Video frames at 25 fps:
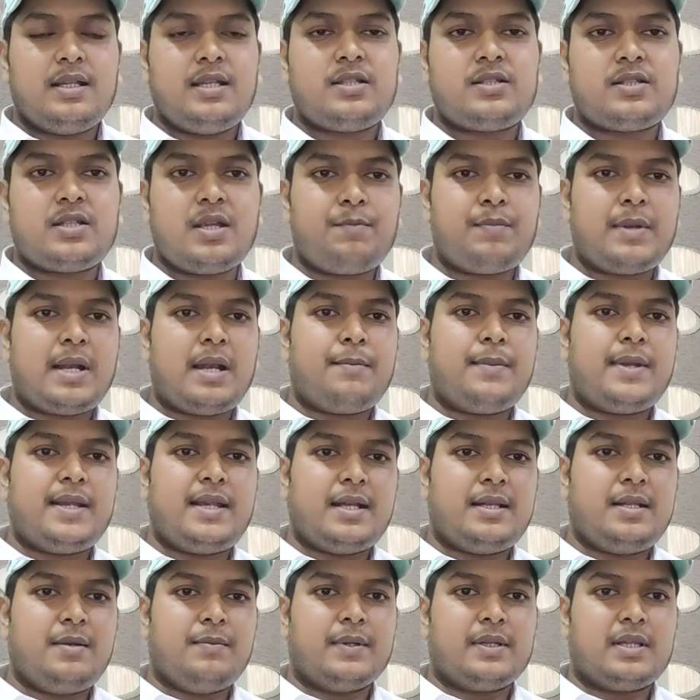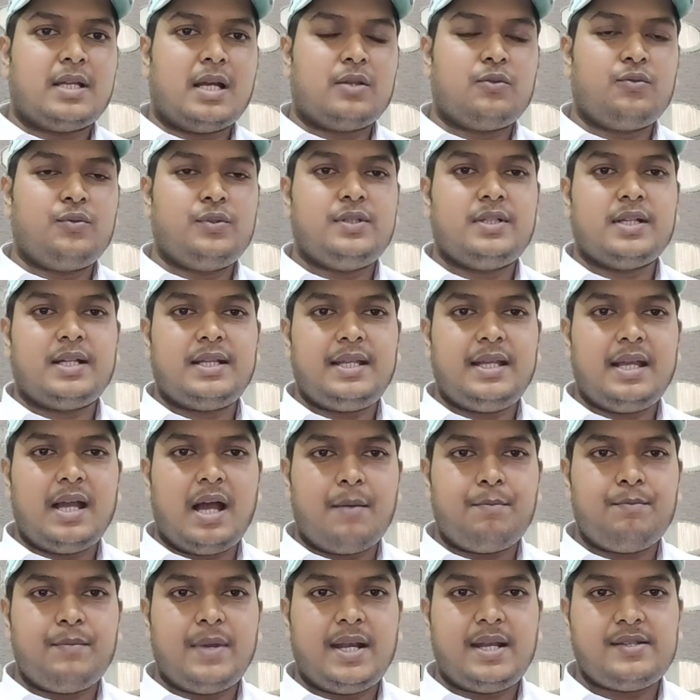इससे पहले मैं यदि बता दूँ यदि
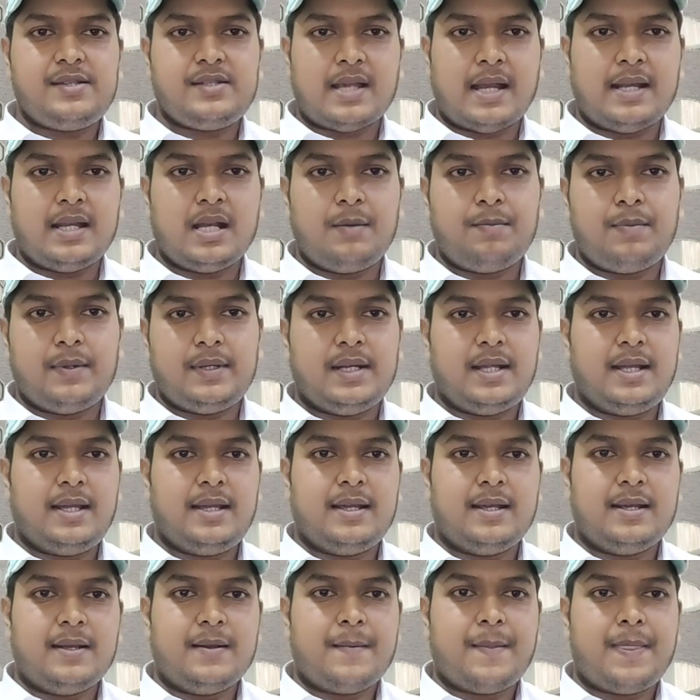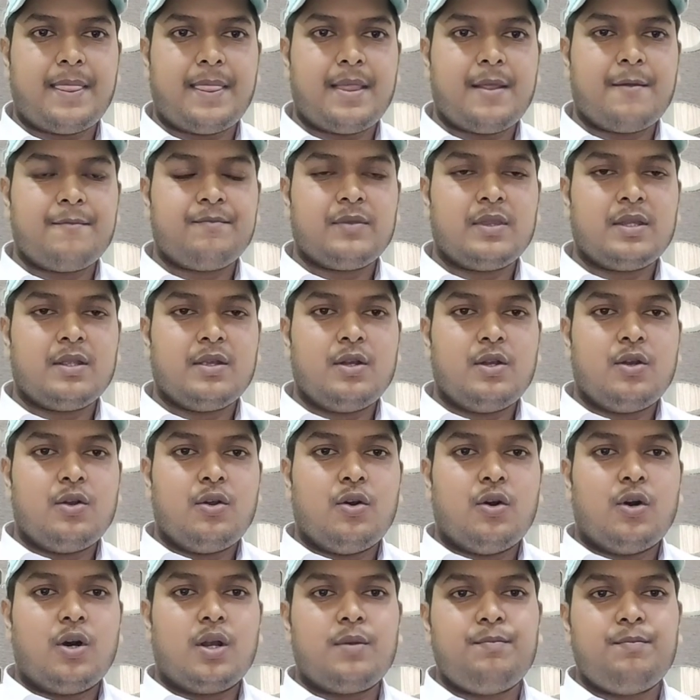आप मेरे चैनल पर नए हैं
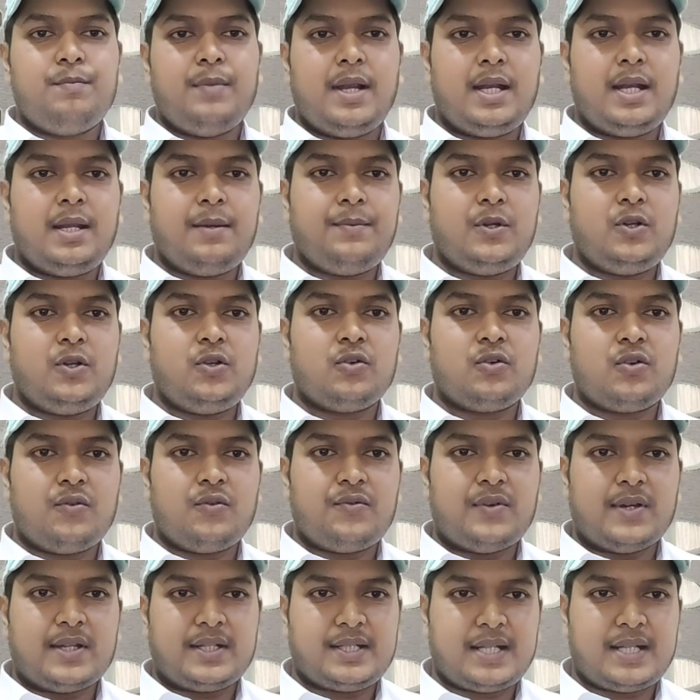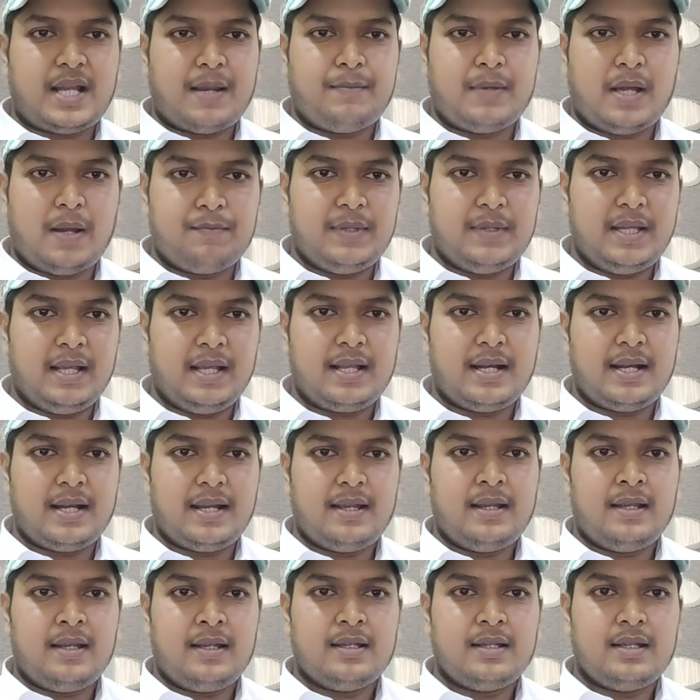और मेरी वीडियो को फर्स्ट टाइम आप देख रहे
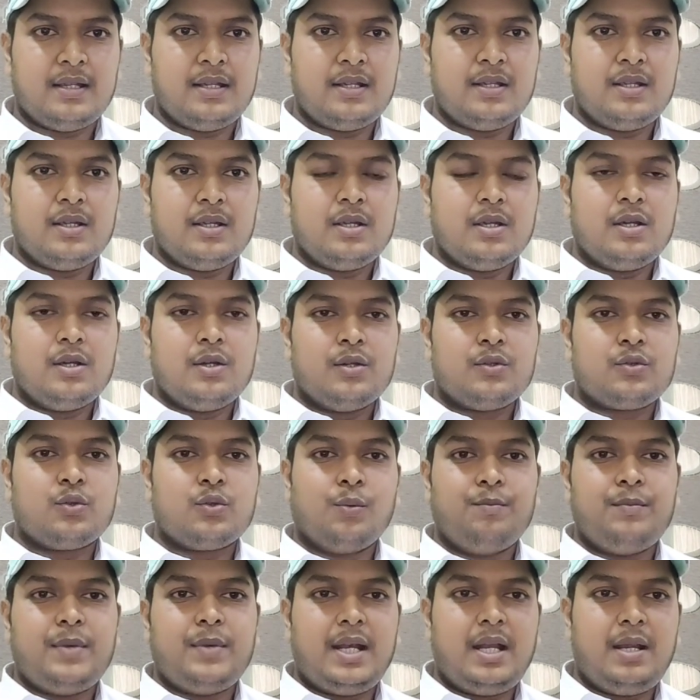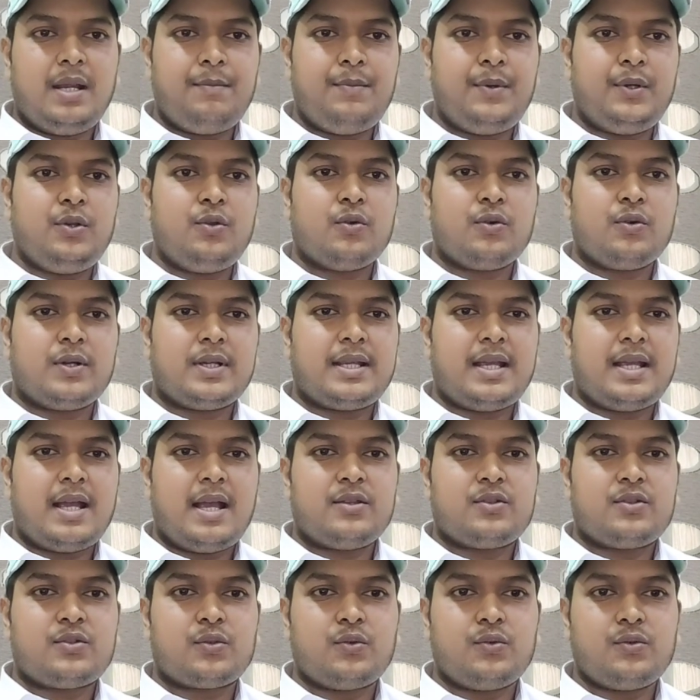हैं तो मेरी वीडियो को क्या
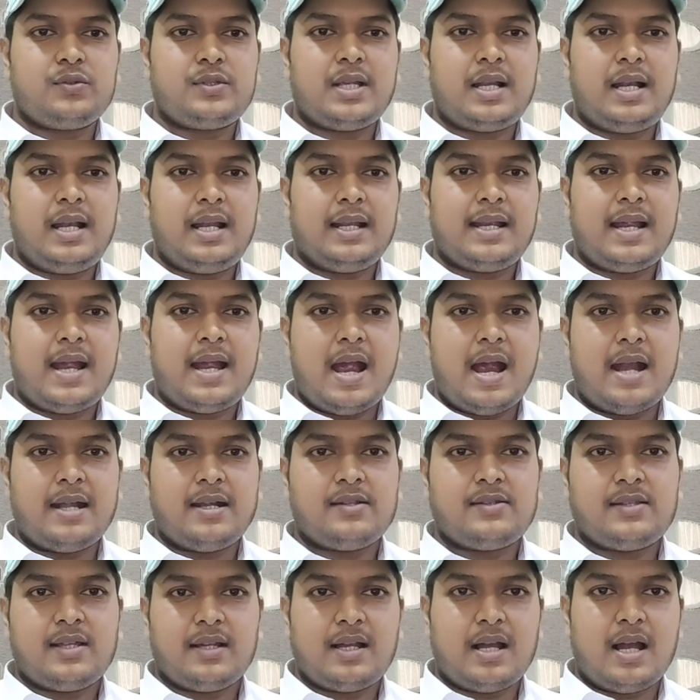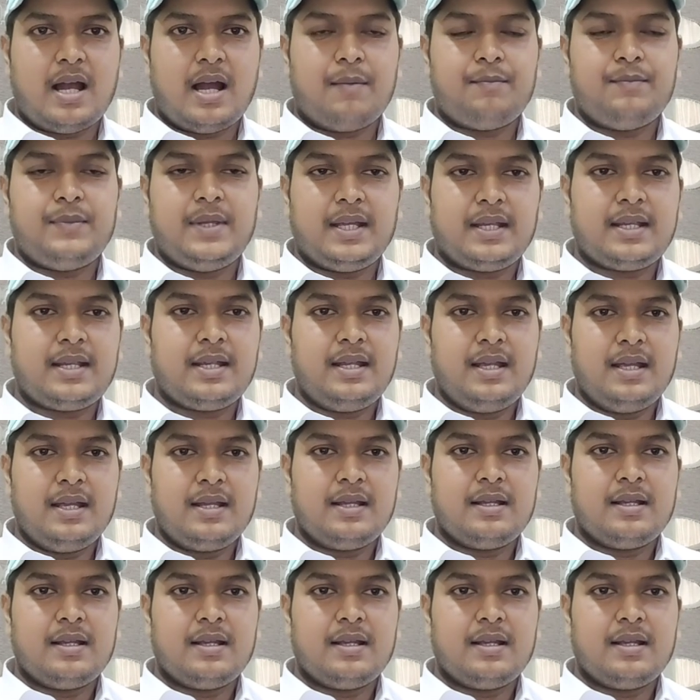है शुरू से लेकर एंड तक आप देखें